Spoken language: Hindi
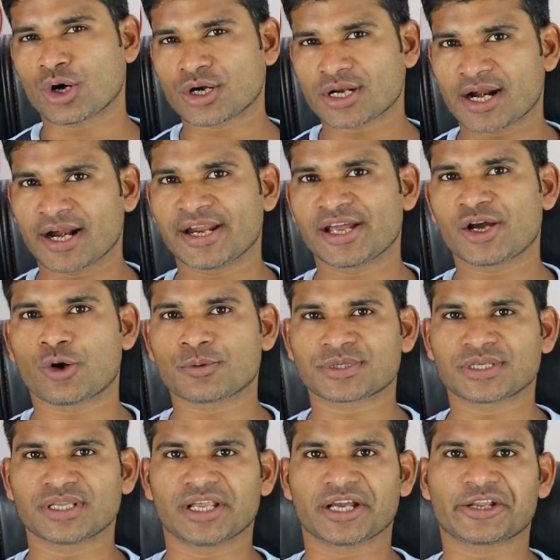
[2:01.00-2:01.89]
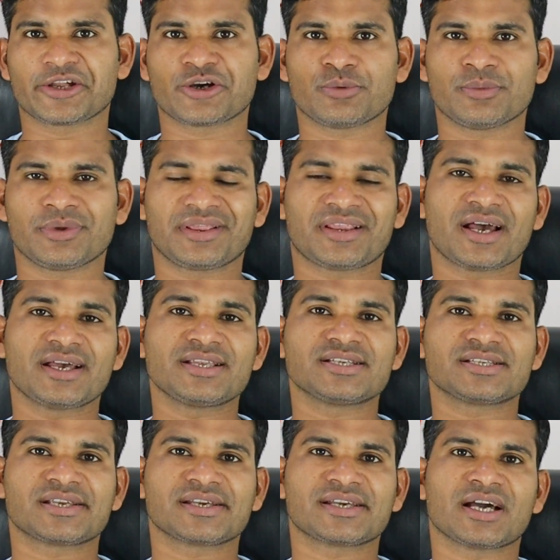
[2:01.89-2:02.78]
ऑर्डर आईडी का ऑप्शन देखने को मिलता है
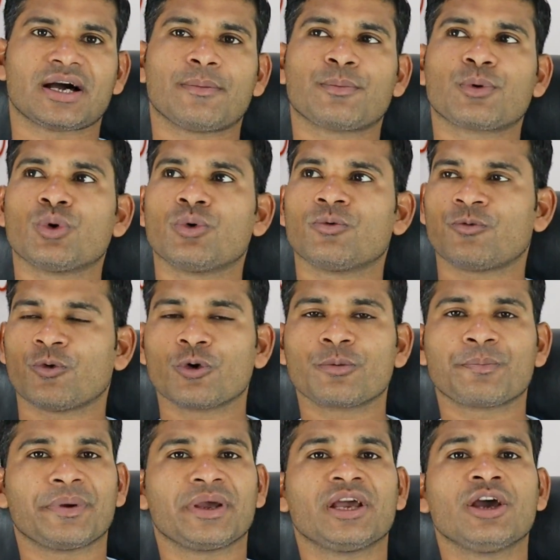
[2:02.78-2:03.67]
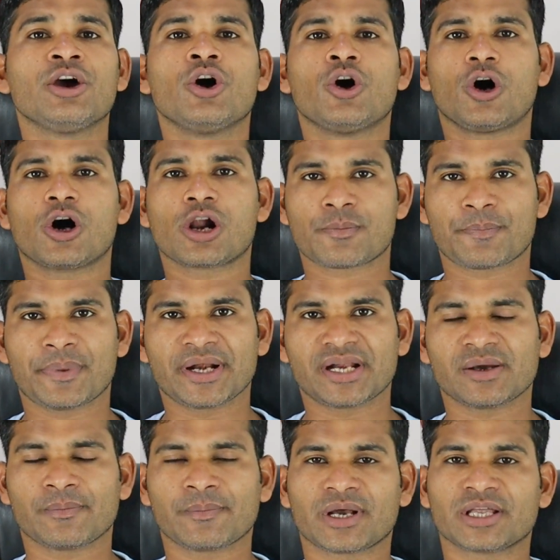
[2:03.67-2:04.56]
जैसे कि आपको फोन पे और
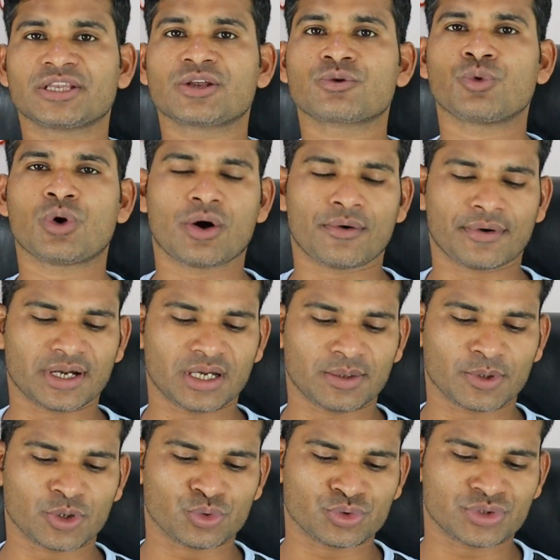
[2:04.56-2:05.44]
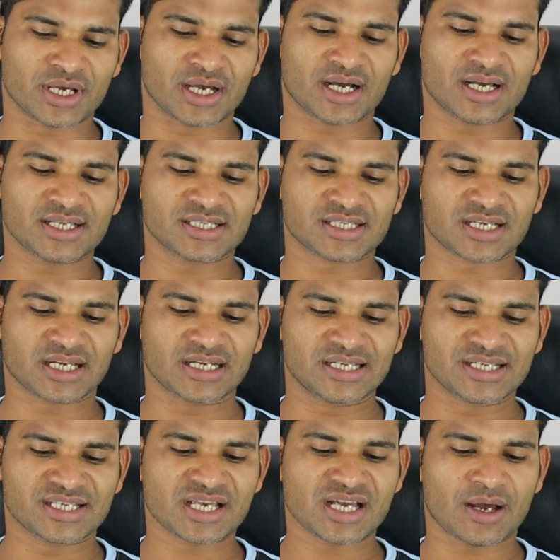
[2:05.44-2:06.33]
पेटीएम के अंदर वो अवेलेबल हो जाएगा जिसका
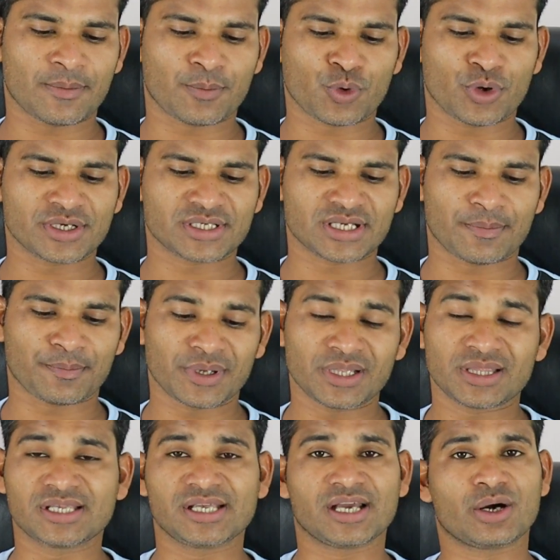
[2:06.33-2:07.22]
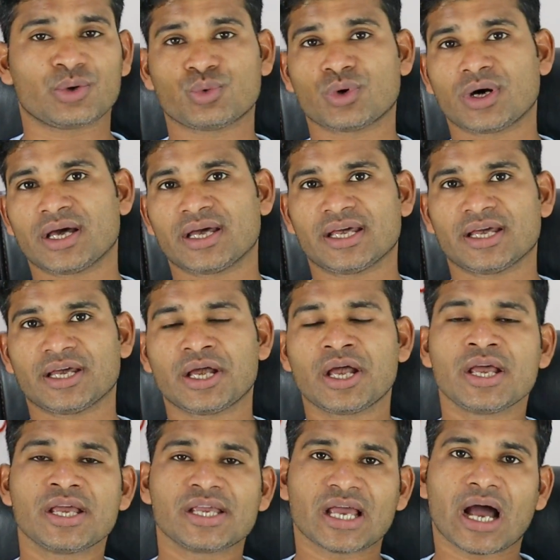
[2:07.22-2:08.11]
नीचे आपको एग्जाम्पल दिया हुआ है
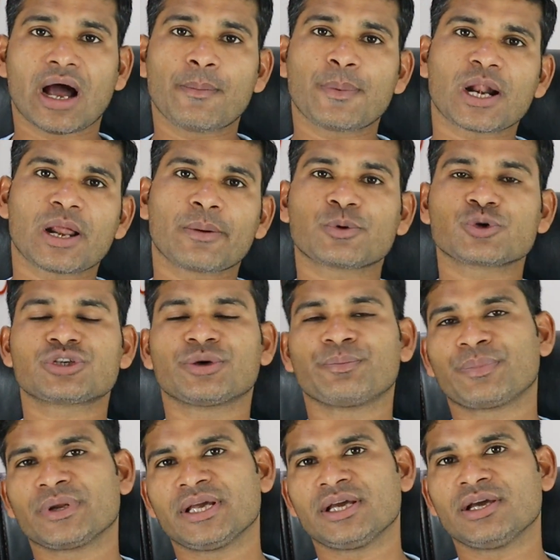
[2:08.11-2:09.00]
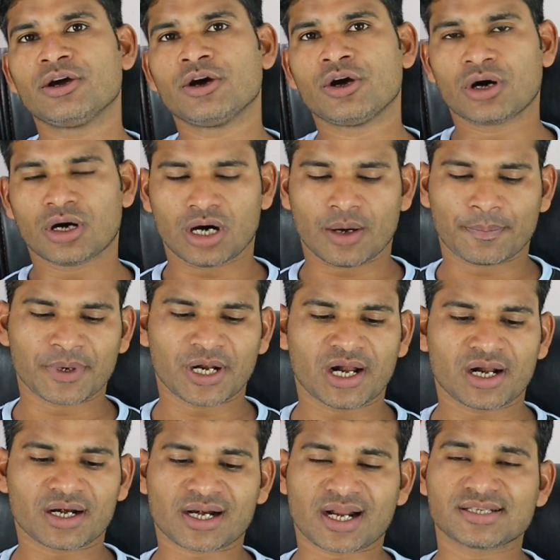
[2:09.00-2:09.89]
यहाँ पर आपको सिंपली
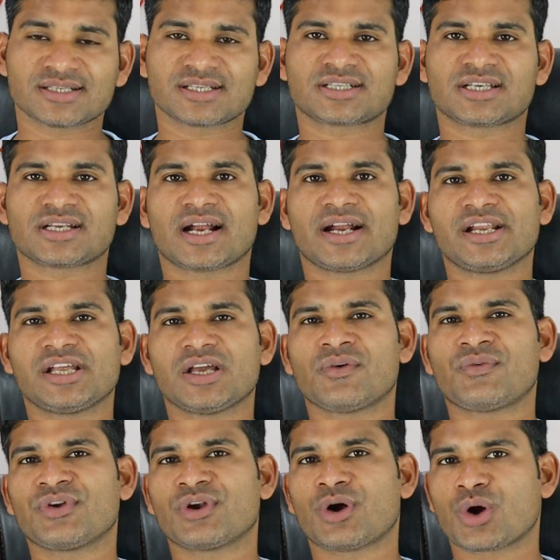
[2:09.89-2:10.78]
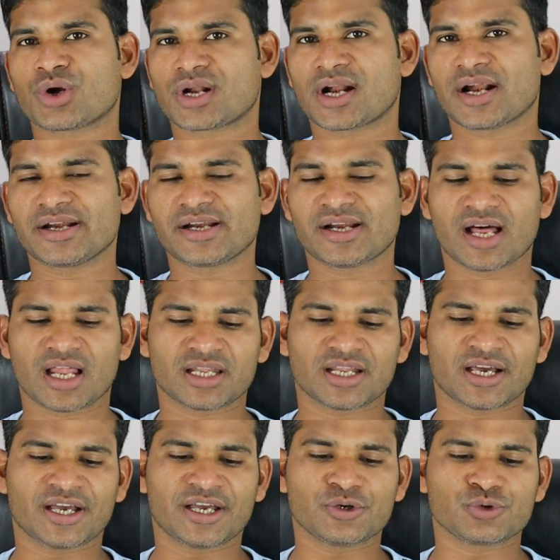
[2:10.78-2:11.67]
अपना ट्रांजेक्शन आईडी या फिर ऑर्डर आईडी
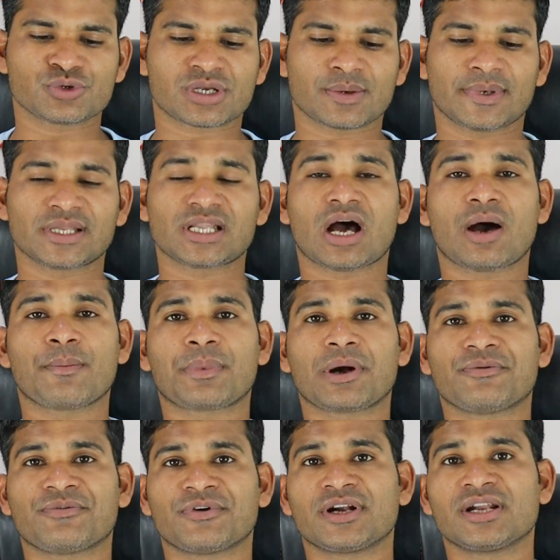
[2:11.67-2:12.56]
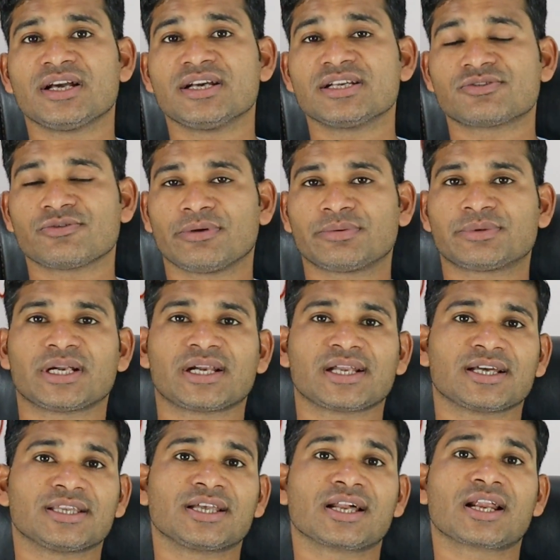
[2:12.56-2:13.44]
डालना है उसके बाद आपका फंड इस
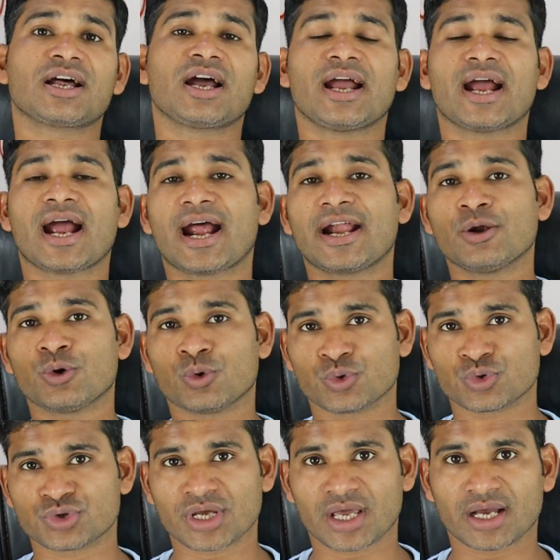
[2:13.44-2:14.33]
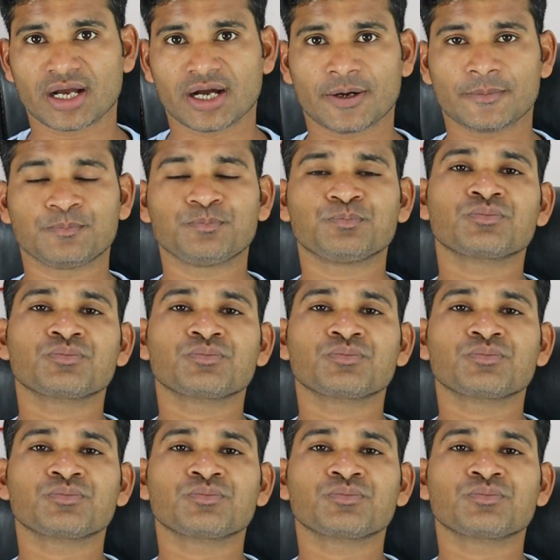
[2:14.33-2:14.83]
वेबसाइट के अंदर एड हो जाएगा